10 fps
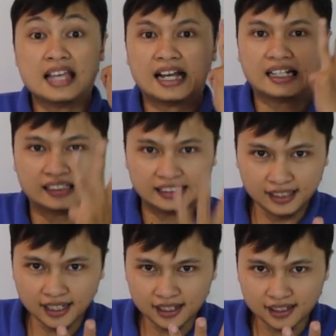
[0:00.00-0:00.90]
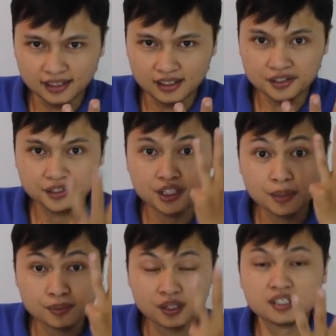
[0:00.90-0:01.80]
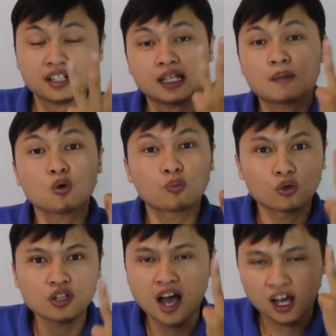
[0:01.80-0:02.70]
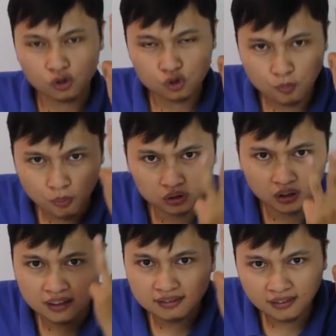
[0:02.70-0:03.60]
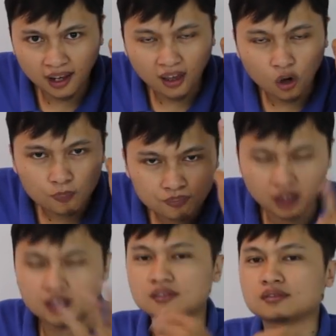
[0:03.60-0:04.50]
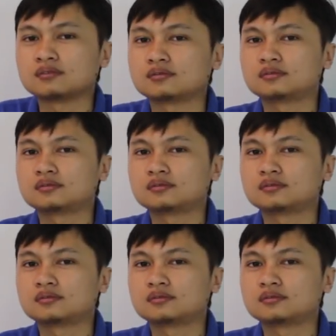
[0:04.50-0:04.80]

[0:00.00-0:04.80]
yang ketiga chipset serta mobonya harus support Intel Optane